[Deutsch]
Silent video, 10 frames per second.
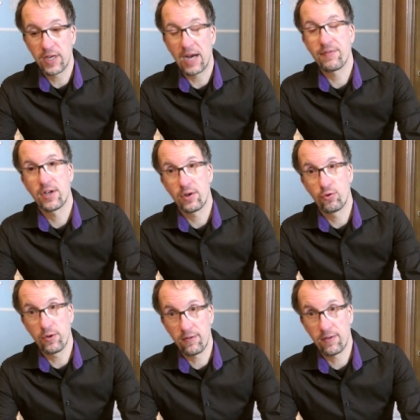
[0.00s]
dir einfach eine
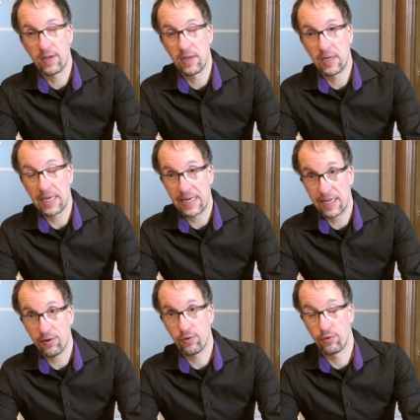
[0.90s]
kurze
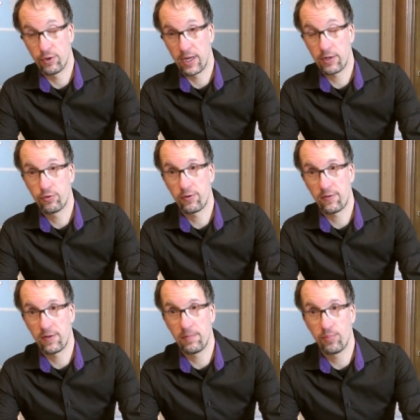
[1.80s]
Erklärung oder einen
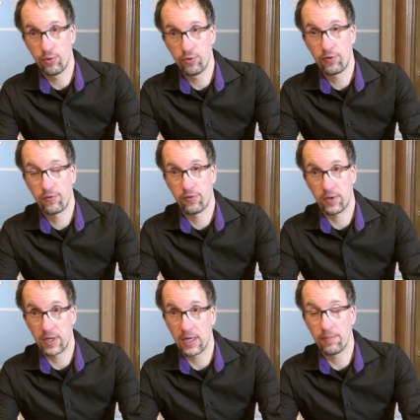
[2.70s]
kurzen Impuls
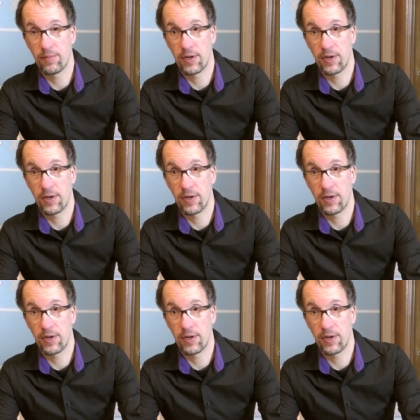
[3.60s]
geben